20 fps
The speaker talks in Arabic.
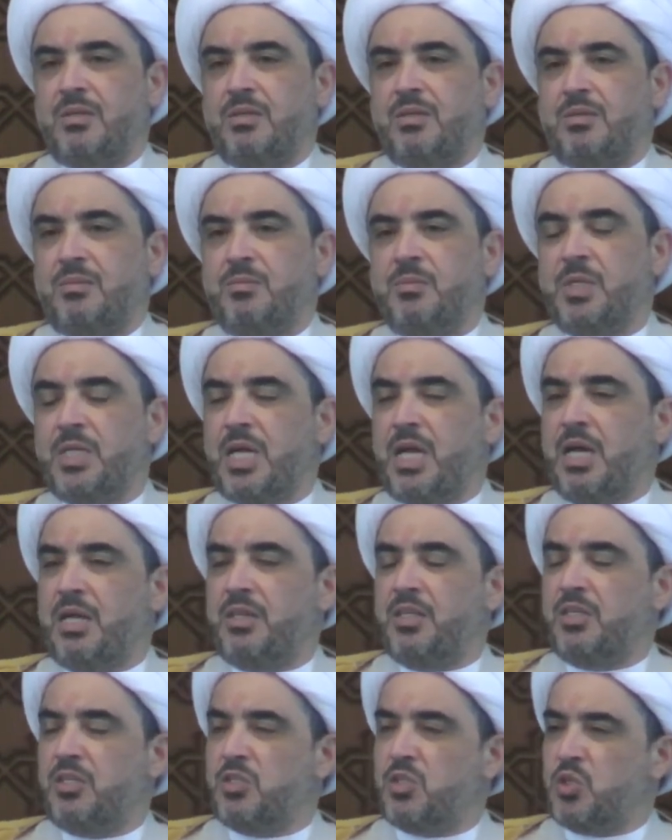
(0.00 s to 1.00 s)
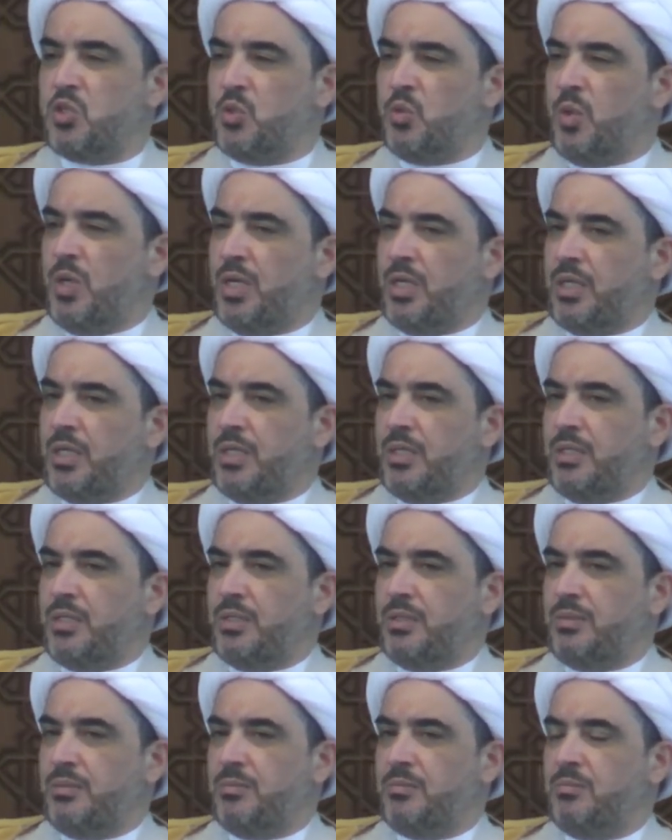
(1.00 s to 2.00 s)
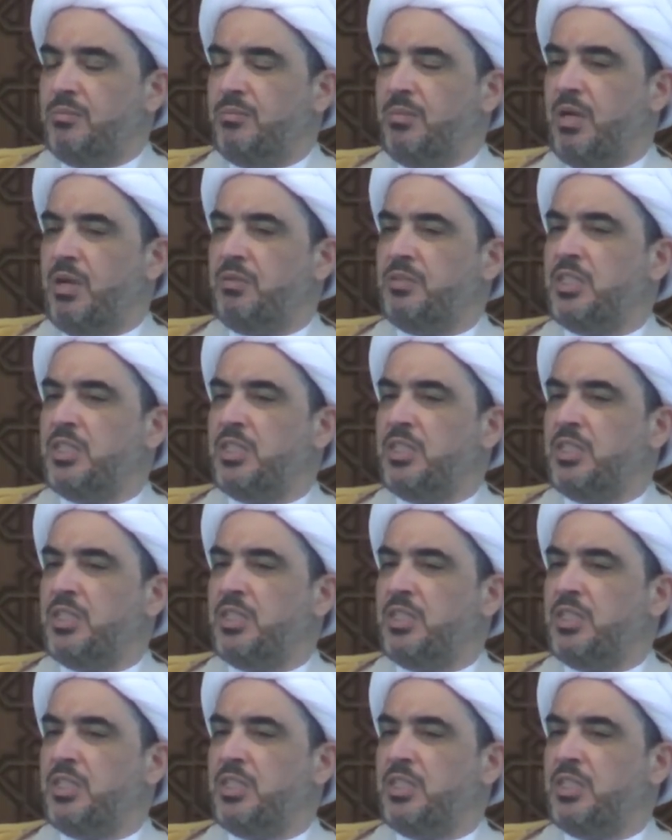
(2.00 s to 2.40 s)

من هذه الصور ما